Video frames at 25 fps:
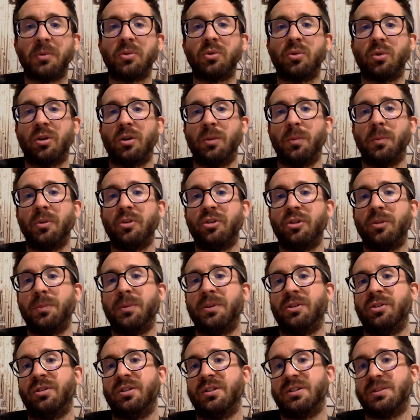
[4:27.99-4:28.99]
który musi
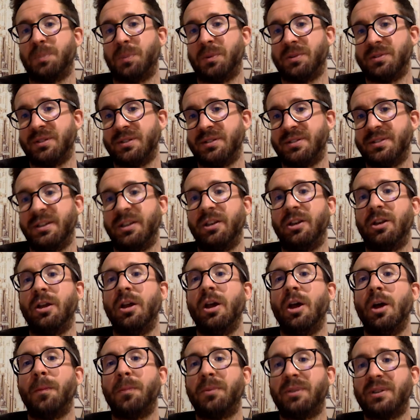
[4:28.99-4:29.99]
być dyspozycyjny
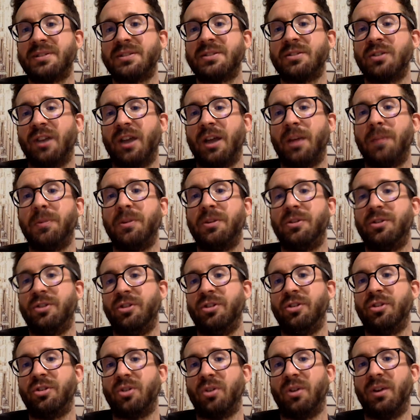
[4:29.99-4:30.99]
przez co najmniej
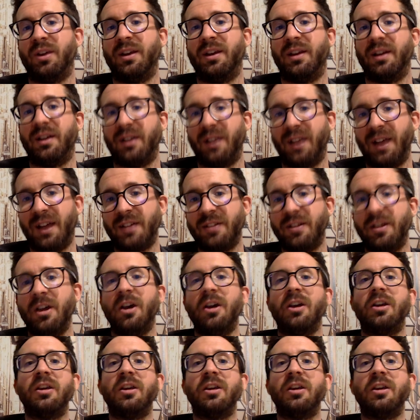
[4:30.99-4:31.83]
10 kolejnych lat